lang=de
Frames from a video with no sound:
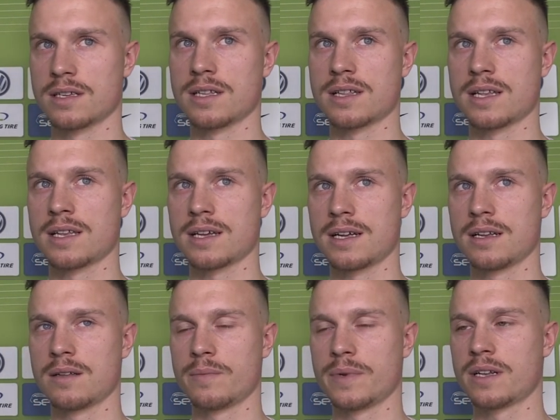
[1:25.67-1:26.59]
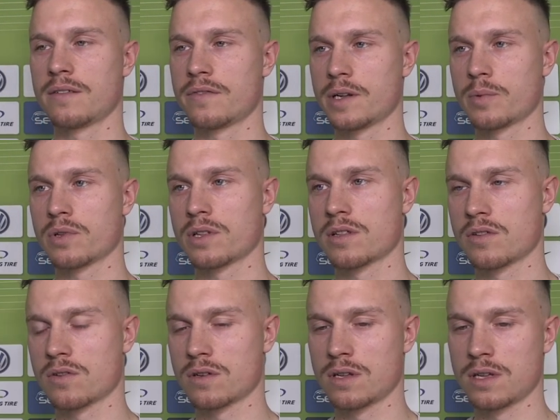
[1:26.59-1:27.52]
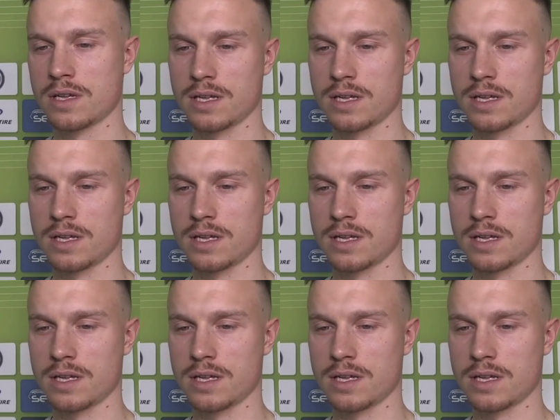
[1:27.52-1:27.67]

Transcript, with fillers: die zentrale Mittelfeldposition